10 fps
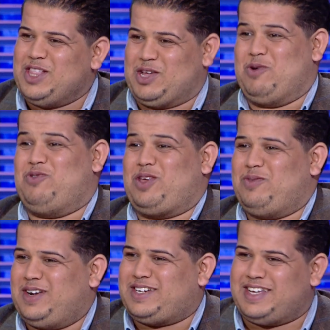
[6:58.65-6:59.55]
توافقي
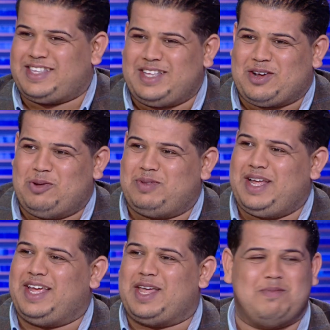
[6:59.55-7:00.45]
برشا التدخل
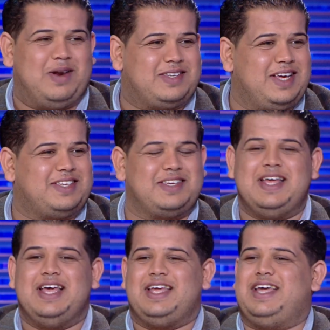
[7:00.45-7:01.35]
نتاعي كان بالاساس
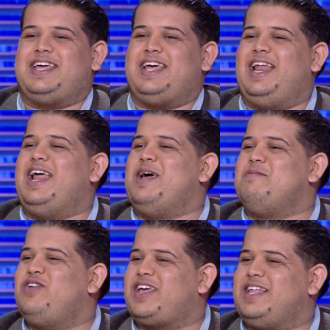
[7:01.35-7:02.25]
يحكي على
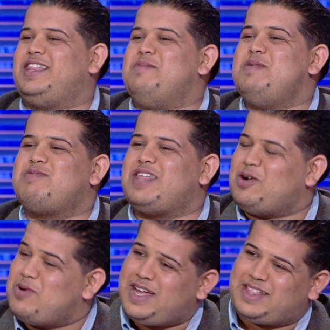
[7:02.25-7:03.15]
فكره تامين
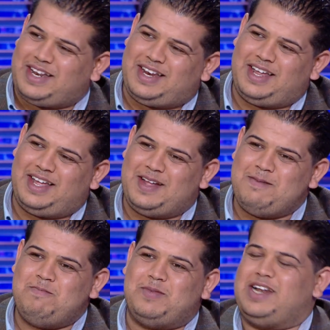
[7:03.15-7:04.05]
ثروات
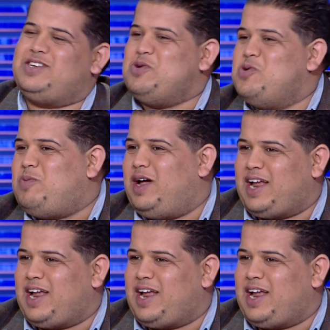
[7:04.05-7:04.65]
الجنوب على